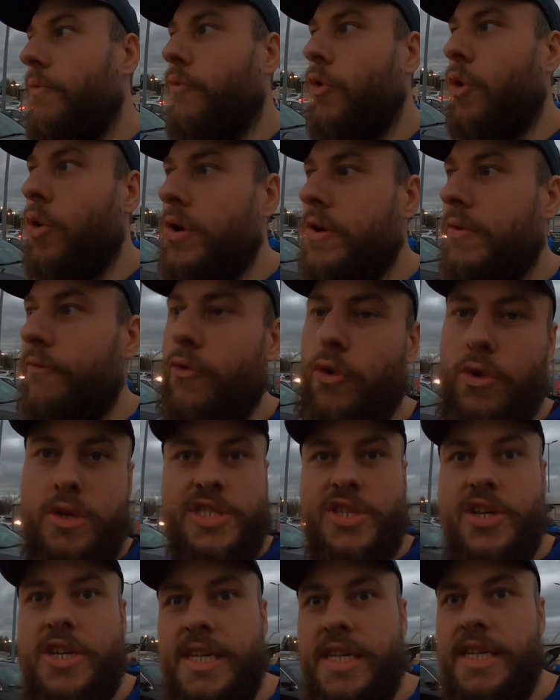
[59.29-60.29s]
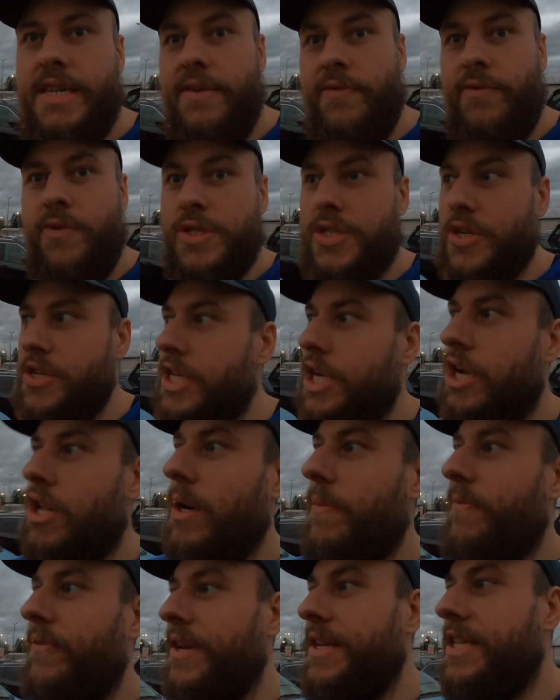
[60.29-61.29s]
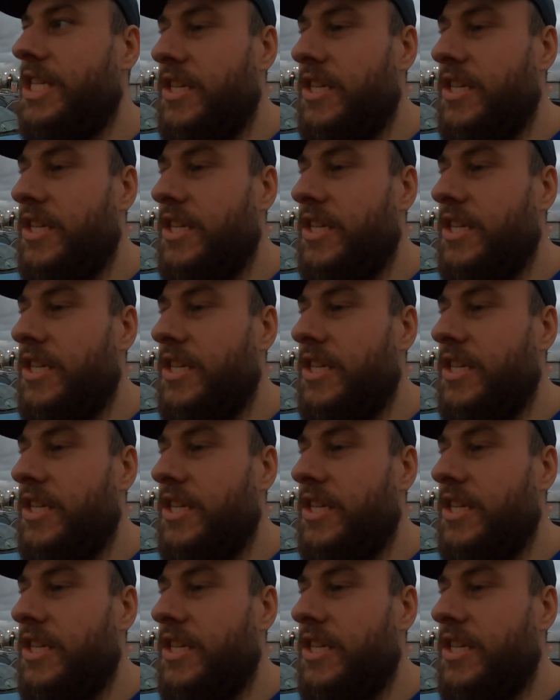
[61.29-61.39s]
wo, wo, soll, wo sollen die Klopfer